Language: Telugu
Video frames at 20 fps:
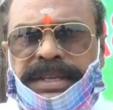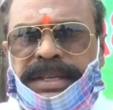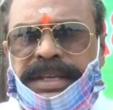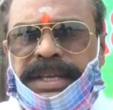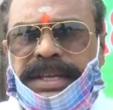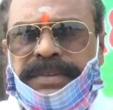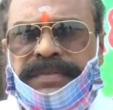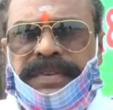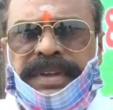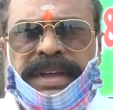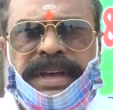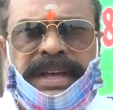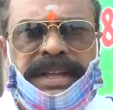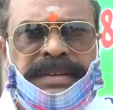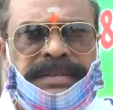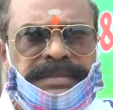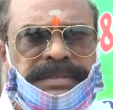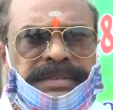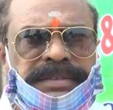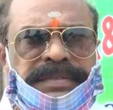ఈ ఎన్విఆర్
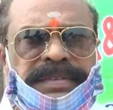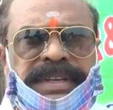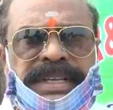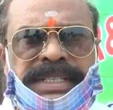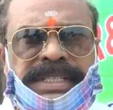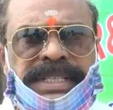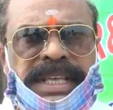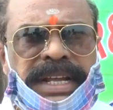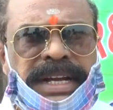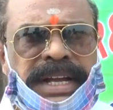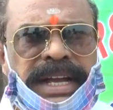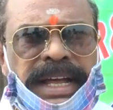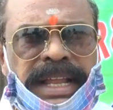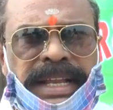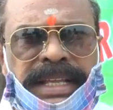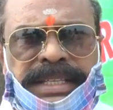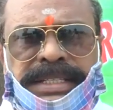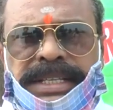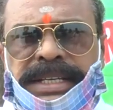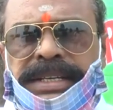విఎస్ఆర్
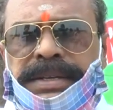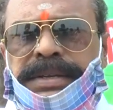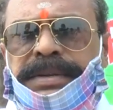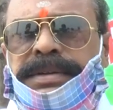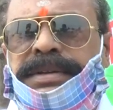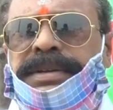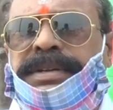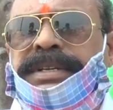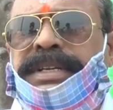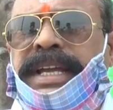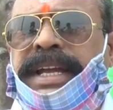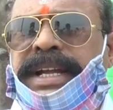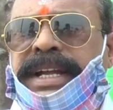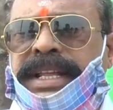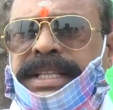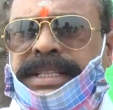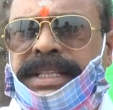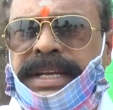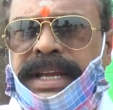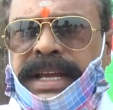కాలేజీ
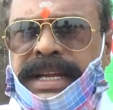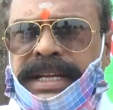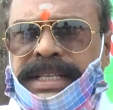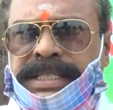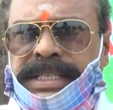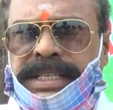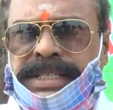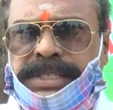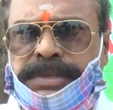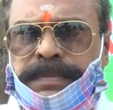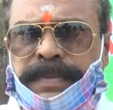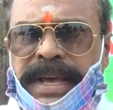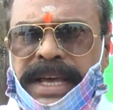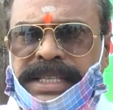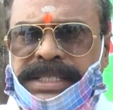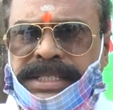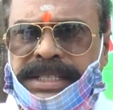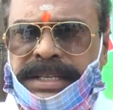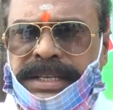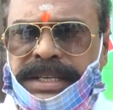ఎయిటీ త్రీ ఎయిటీ సిక్స్
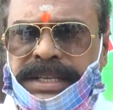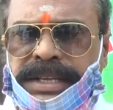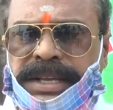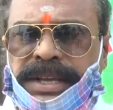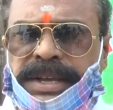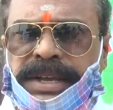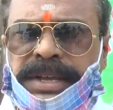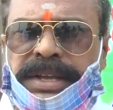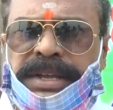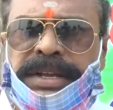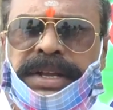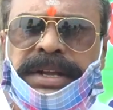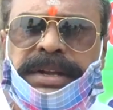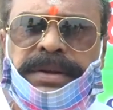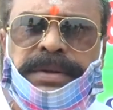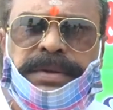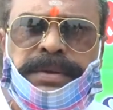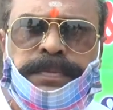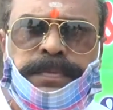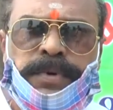బ్యాచ్
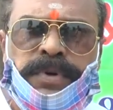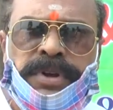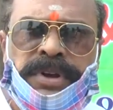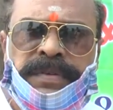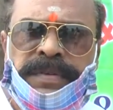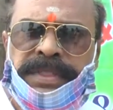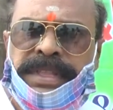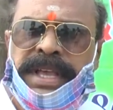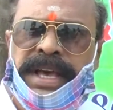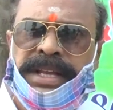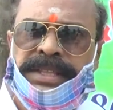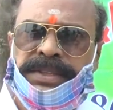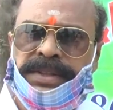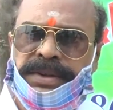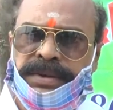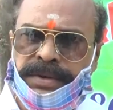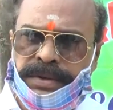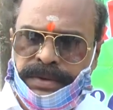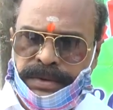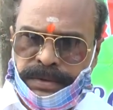వీళ్ళు పూర్వ
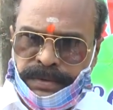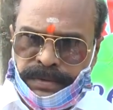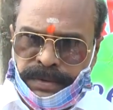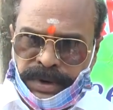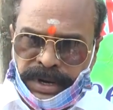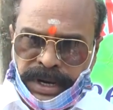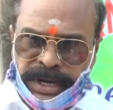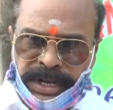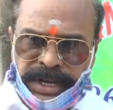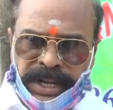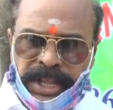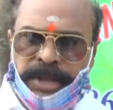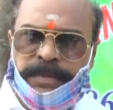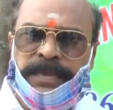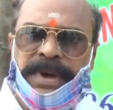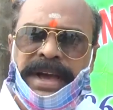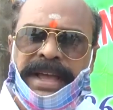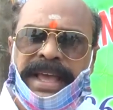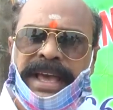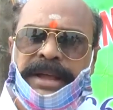విద్యార్థులు ఒక
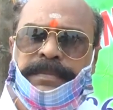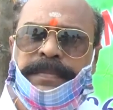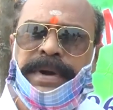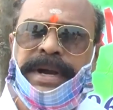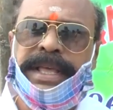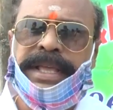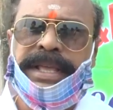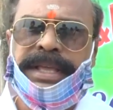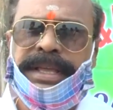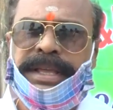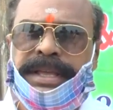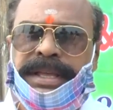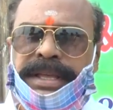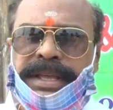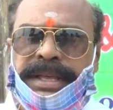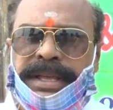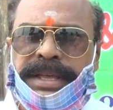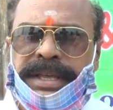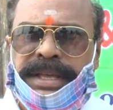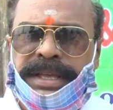టీమ్గా ఏర్పడి
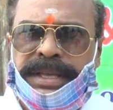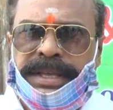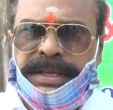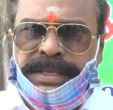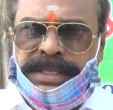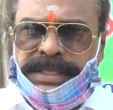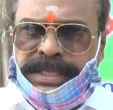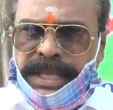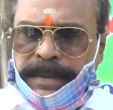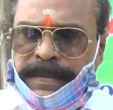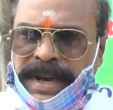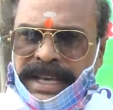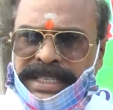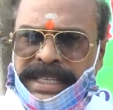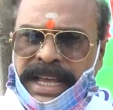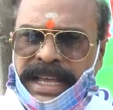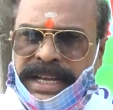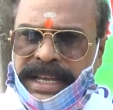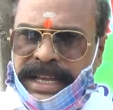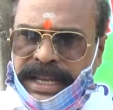
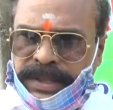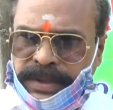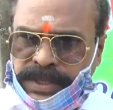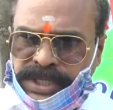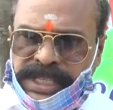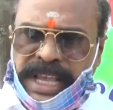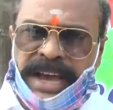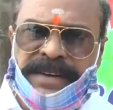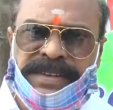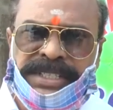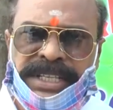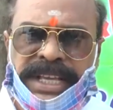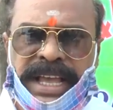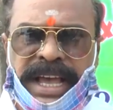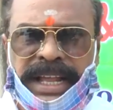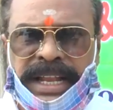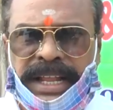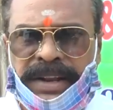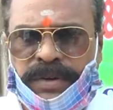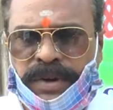సమాజానికి ఏదో సేవ
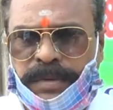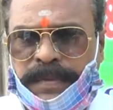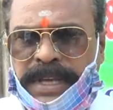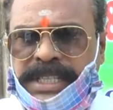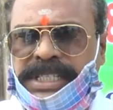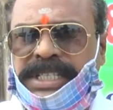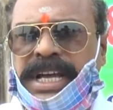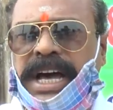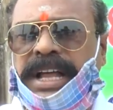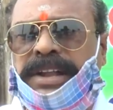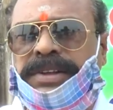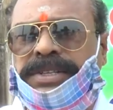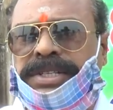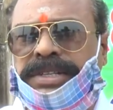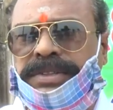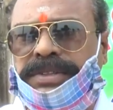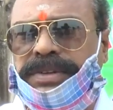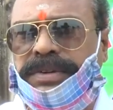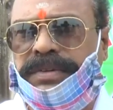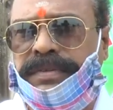చేయాలని ఒక మంచి
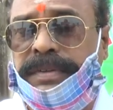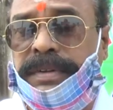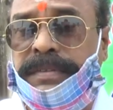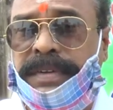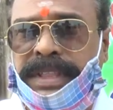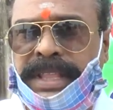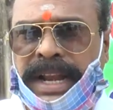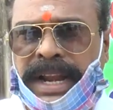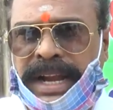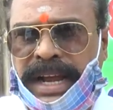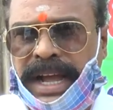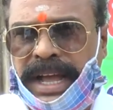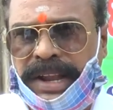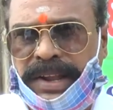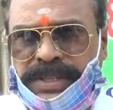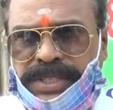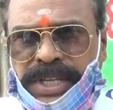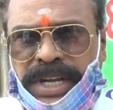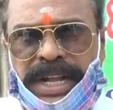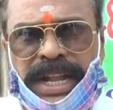ఆలోచనతో వివిధ
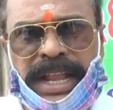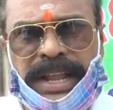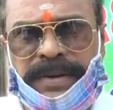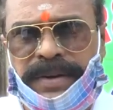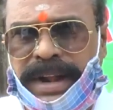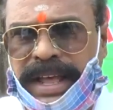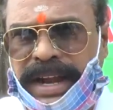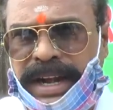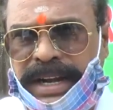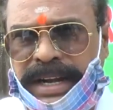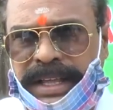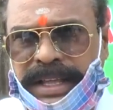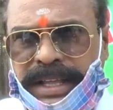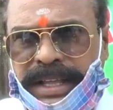రంగాల్లో సెటిల్ అయి ఉండారండి